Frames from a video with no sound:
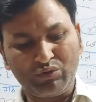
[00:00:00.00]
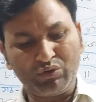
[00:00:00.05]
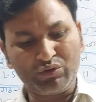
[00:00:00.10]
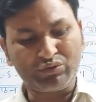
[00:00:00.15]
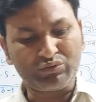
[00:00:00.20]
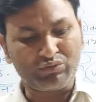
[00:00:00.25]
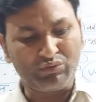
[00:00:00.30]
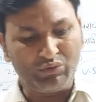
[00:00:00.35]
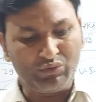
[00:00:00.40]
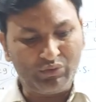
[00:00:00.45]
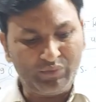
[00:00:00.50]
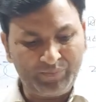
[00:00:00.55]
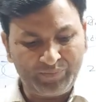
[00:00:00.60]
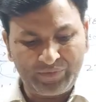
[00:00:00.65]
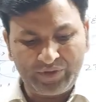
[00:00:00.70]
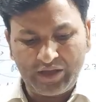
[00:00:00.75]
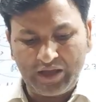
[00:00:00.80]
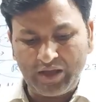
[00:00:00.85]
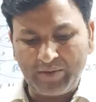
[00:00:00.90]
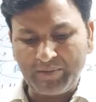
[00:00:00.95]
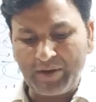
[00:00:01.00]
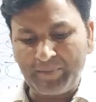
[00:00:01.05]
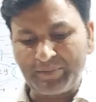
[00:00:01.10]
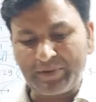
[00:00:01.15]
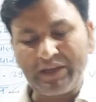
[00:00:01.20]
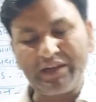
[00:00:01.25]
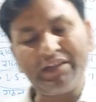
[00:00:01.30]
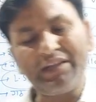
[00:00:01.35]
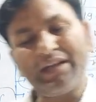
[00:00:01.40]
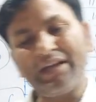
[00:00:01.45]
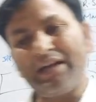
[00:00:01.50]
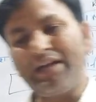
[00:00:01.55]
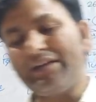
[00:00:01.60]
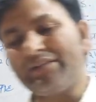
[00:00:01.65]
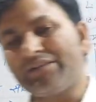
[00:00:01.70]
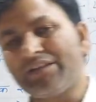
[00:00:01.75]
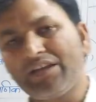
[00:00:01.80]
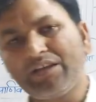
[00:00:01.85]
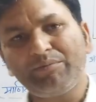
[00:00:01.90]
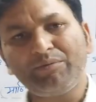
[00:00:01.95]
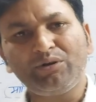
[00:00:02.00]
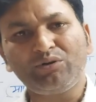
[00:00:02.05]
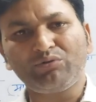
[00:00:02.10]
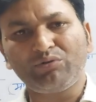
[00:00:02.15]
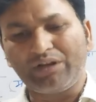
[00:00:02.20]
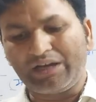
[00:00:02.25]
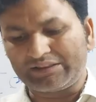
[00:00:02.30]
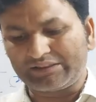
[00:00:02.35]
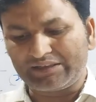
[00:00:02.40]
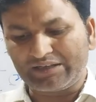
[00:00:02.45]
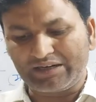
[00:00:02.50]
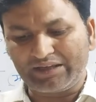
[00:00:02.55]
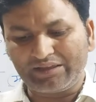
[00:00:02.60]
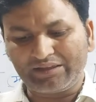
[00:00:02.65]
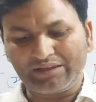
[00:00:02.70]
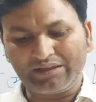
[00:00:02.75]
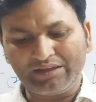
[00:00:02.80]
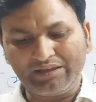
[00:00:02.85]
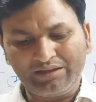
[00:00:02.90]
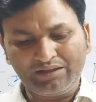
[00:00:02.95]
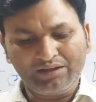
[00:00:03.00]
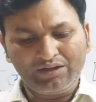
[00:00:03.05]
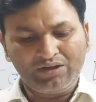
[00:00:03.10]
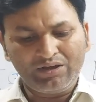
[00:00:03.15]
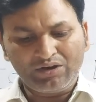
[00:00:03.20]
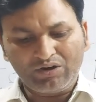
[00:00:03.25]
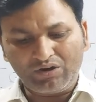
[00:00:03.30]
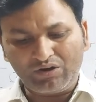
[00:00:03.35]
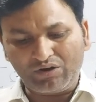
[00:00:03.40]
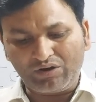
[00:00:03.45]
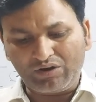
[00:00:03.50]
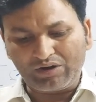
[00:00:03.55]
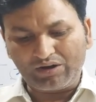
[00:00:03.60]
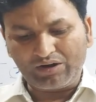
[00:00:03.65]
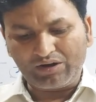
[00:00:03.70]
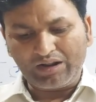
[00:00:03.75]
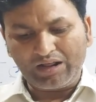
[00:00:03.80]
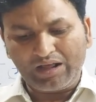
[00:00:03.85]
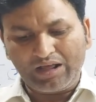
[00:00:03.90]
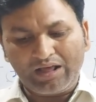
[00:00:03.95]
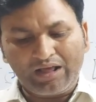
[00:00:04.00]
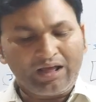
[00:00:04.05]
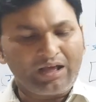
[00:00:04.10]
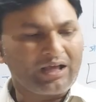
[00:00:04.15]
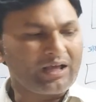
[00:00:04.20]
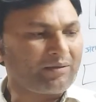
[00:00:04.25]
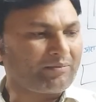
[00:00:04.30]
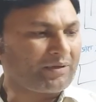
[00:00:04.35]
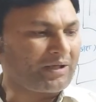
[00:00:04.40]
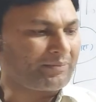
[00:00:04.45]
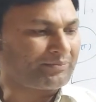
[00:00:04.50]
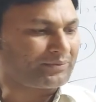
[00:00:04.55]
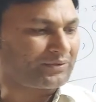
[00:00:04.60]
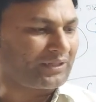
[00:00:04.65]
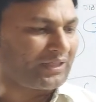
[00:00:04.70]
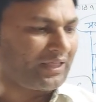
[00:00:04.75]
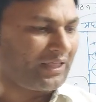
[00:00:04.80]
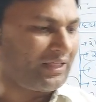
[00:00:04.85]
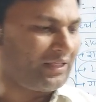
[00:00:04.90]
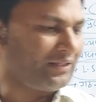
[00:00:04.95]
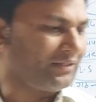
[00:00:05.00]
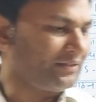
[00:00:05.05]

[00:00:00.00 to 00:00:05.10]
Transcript: दोस्तों हम आपके लिए ऐसे ही वीडियो लाते रहेंगे और हम आपसे